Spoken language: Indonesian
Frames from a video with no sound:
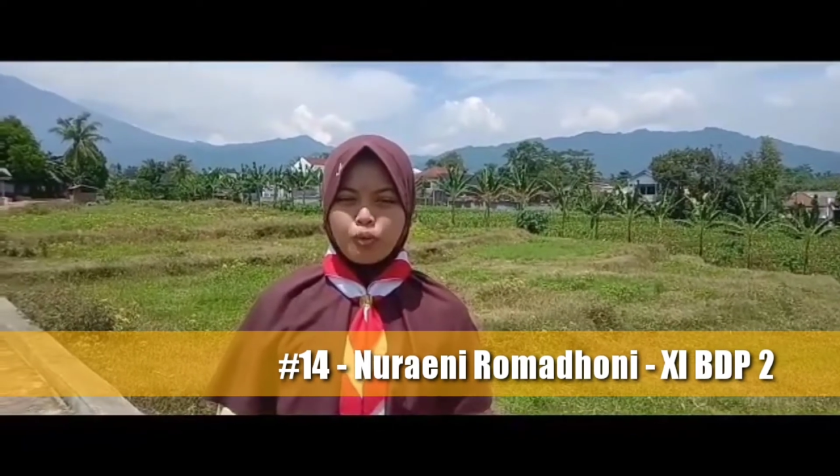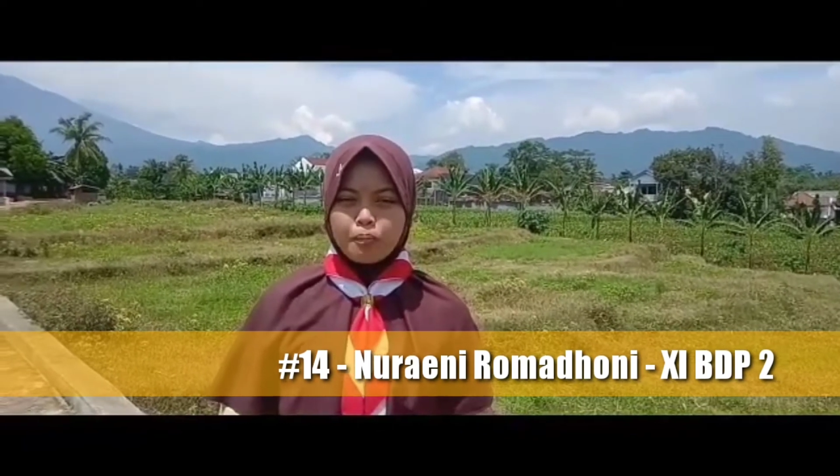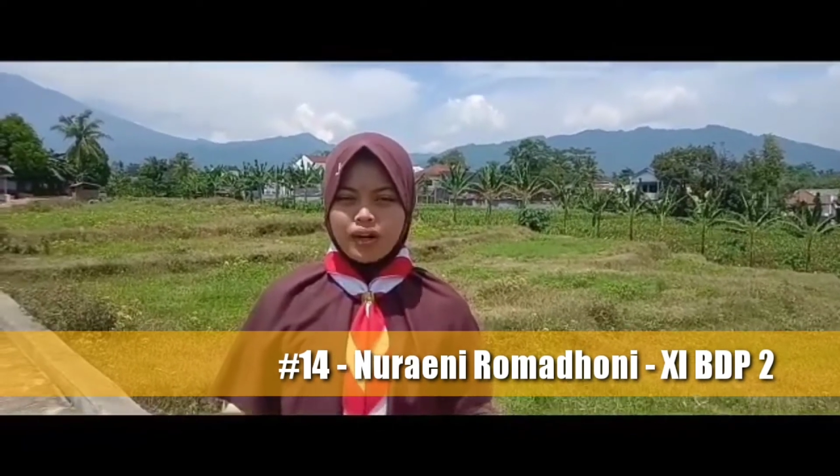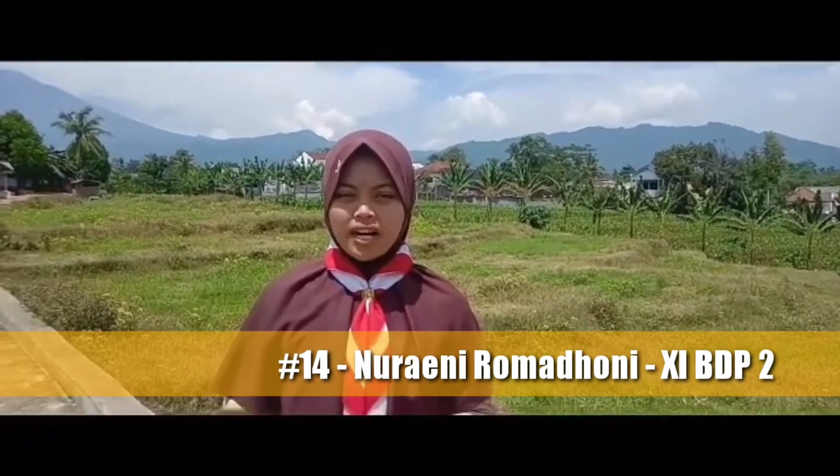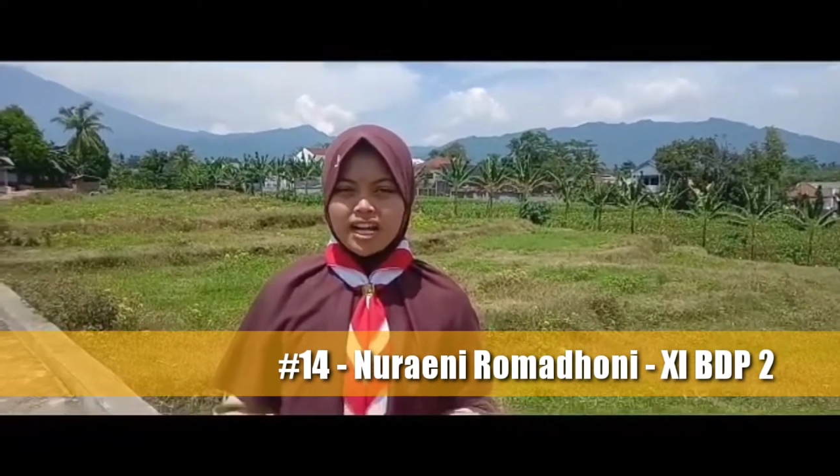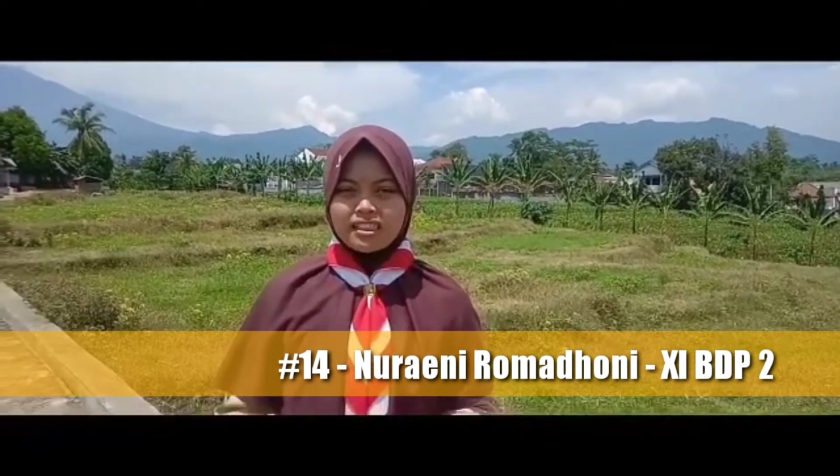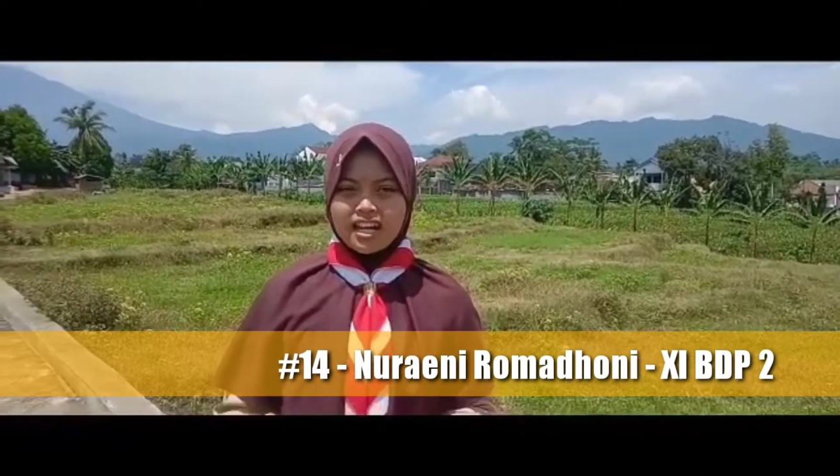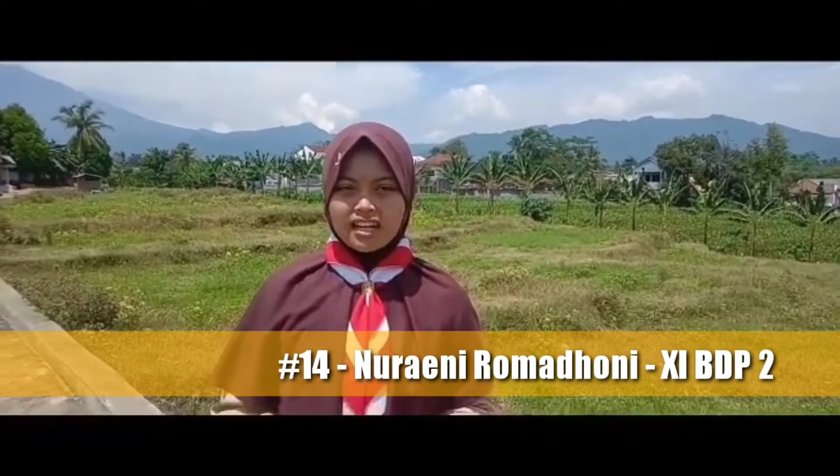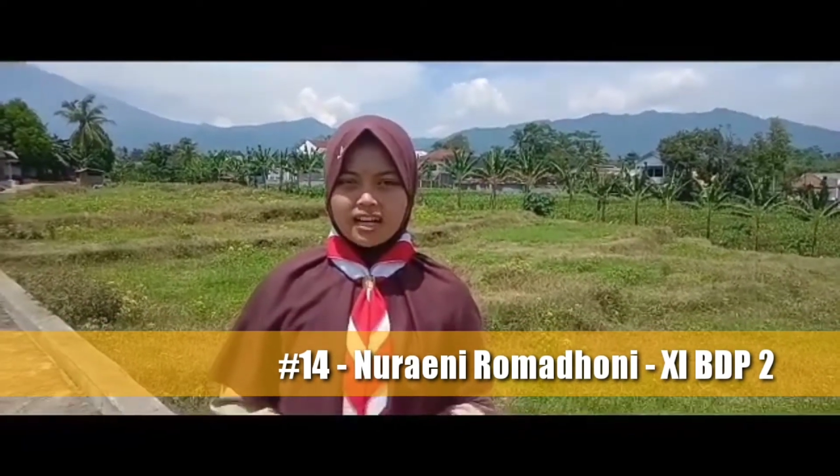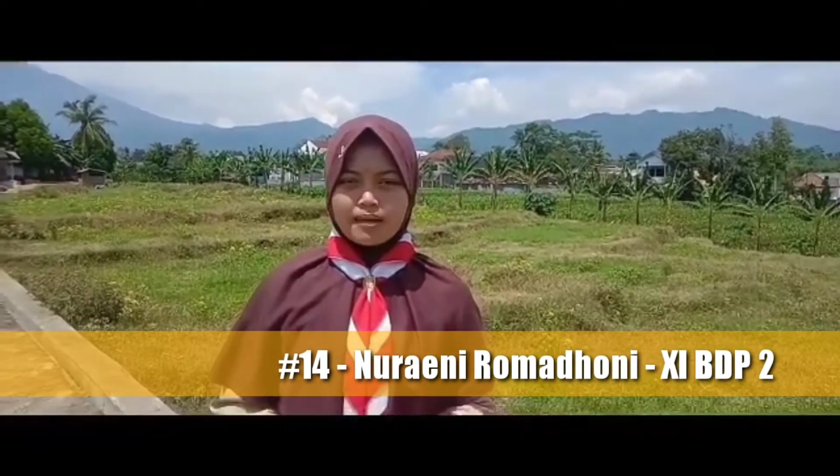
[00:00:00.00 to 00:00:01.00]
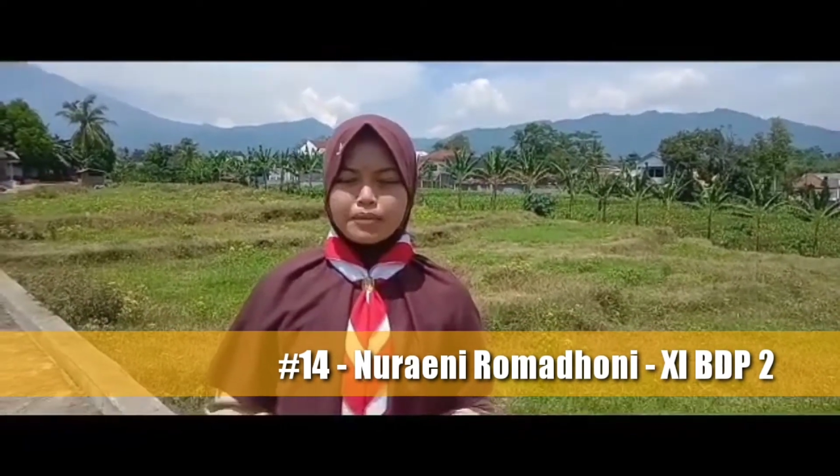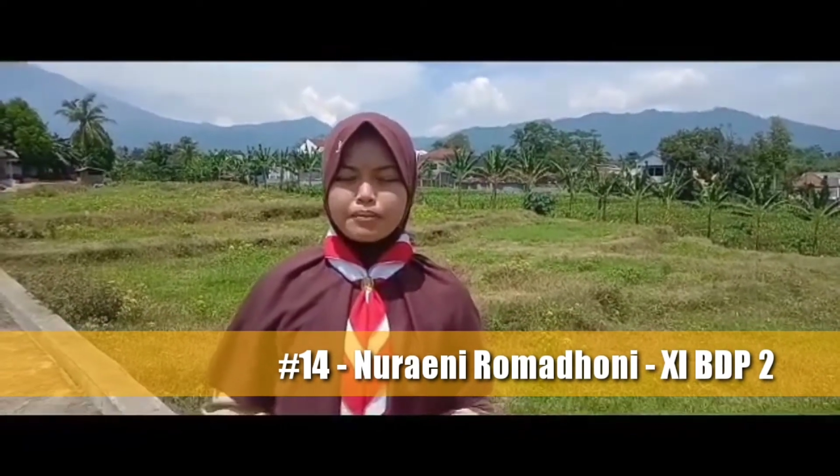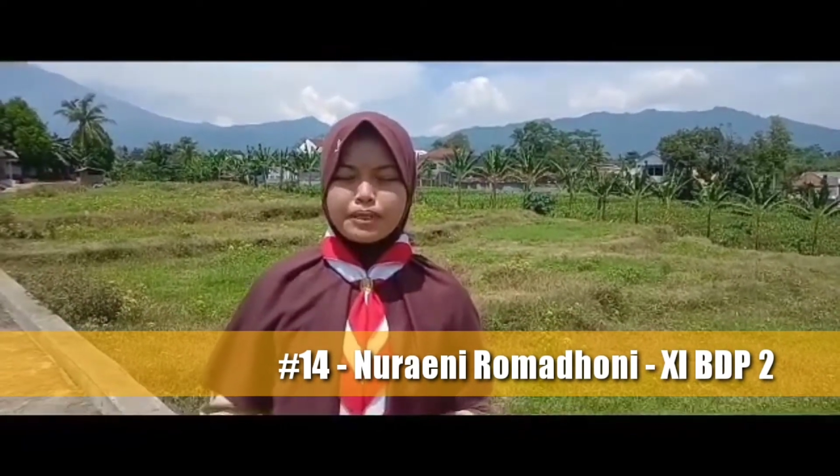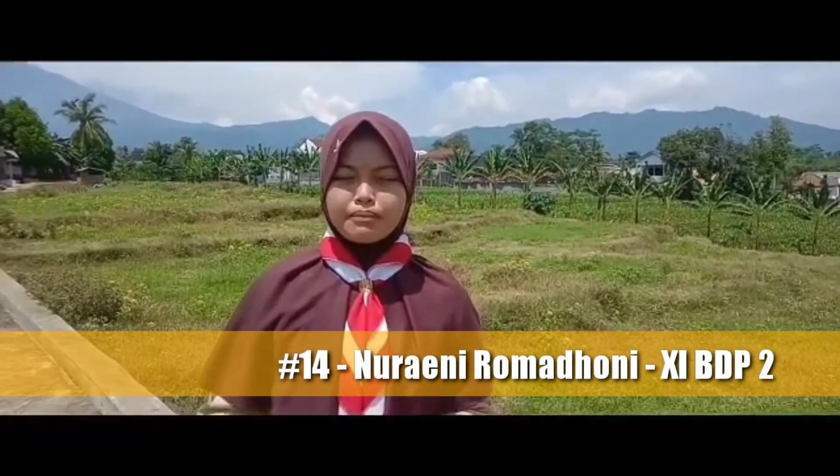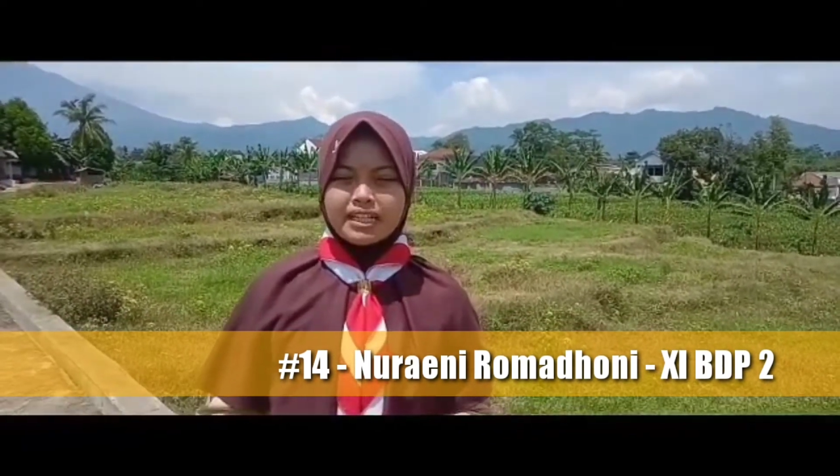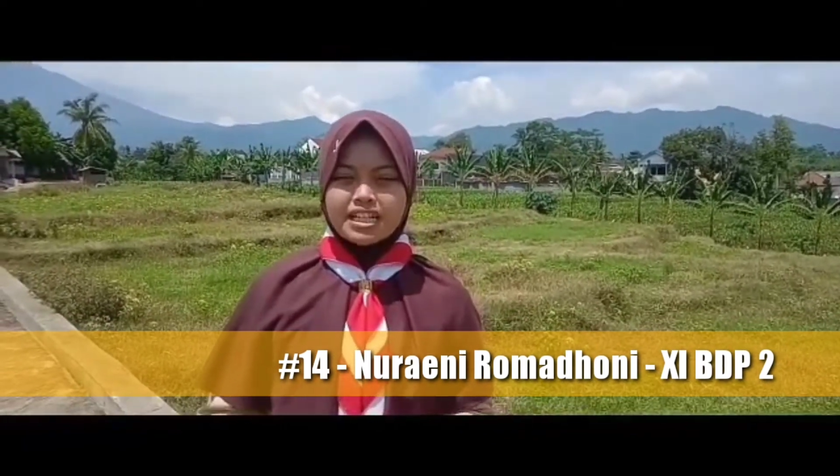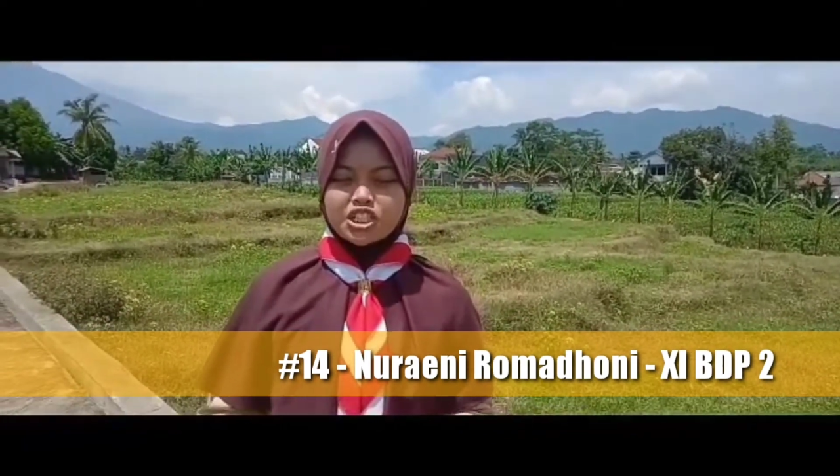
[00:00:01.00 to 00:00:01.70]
hubungan antara pembimbing